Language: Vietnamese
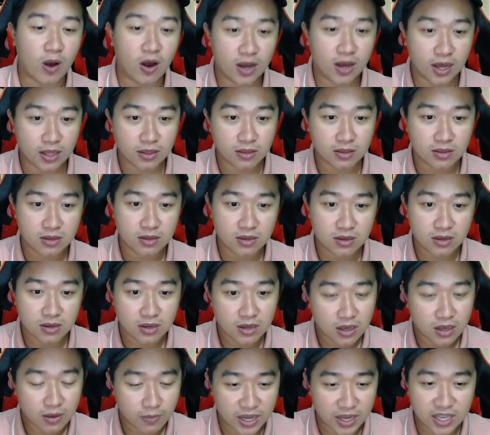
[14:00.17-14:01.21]
hết
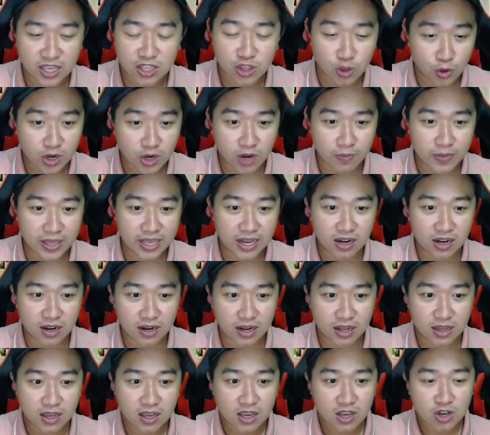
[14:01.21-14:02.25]
bởi vì tụi nó bây giờ nói
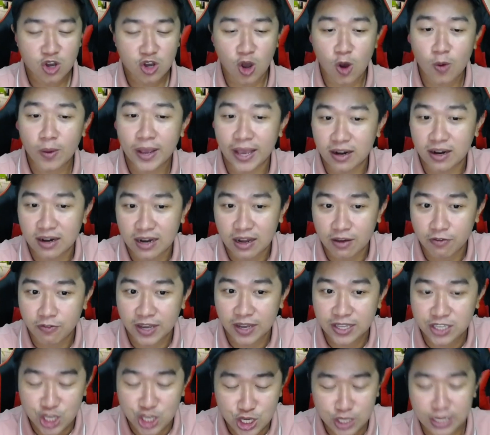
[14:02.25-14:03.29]
là cô hằng là phải
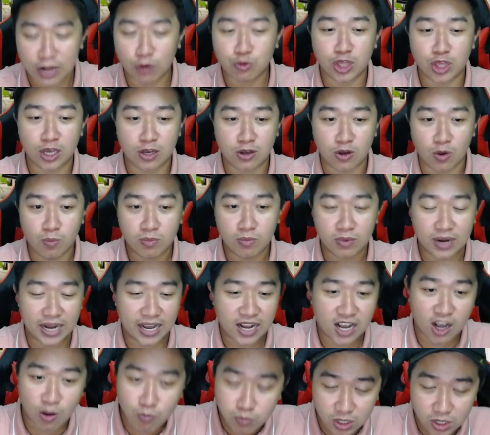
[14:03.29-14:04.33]
chiến đấu tới cùng là
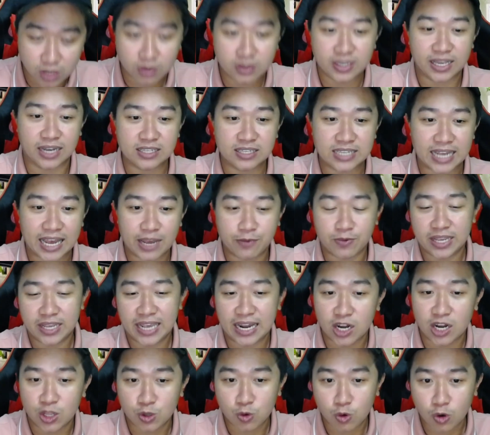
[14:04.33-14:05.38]
không được nhận sai và gia
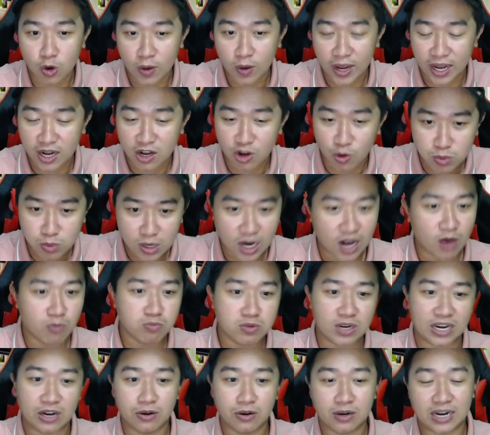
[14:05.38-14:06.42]
đình của cô hằng cũng
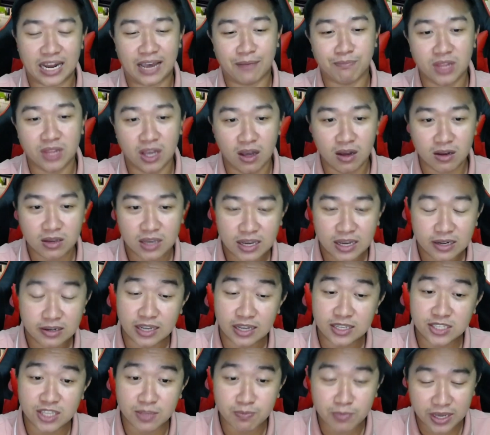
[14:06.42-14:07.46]
không được làm đơn để
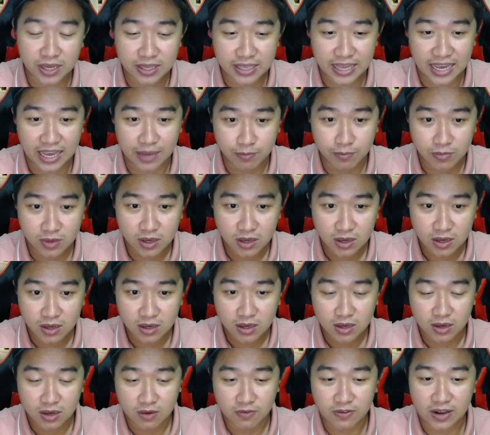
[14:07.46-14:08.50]
xin miễn giảm
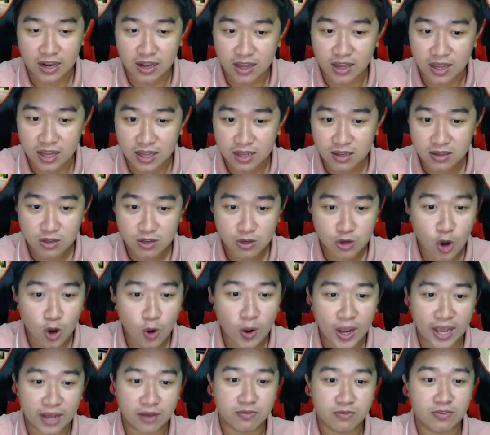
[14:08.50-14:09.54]
và cô
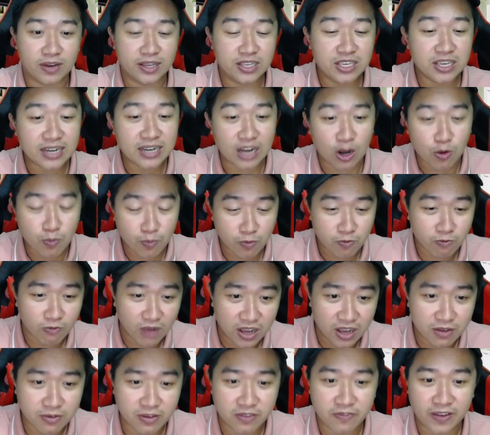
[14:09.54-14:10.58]
hằng phải chiến đấu
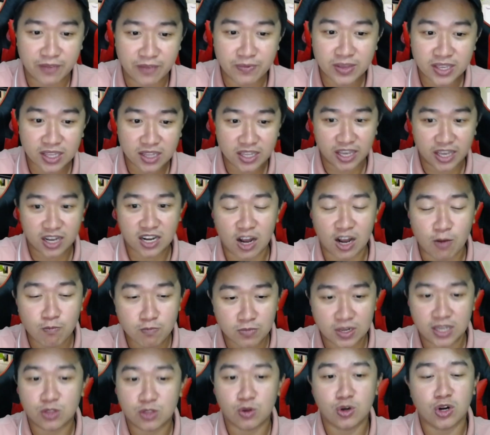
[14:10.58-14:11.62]
bởi vì vậy mới chính nghĩa không
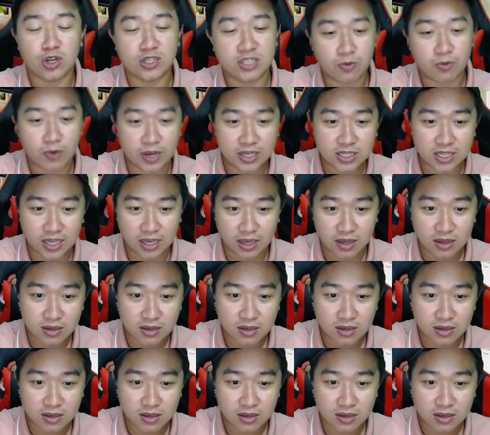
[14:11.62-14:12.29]
thì tụi nó sẽ quay xe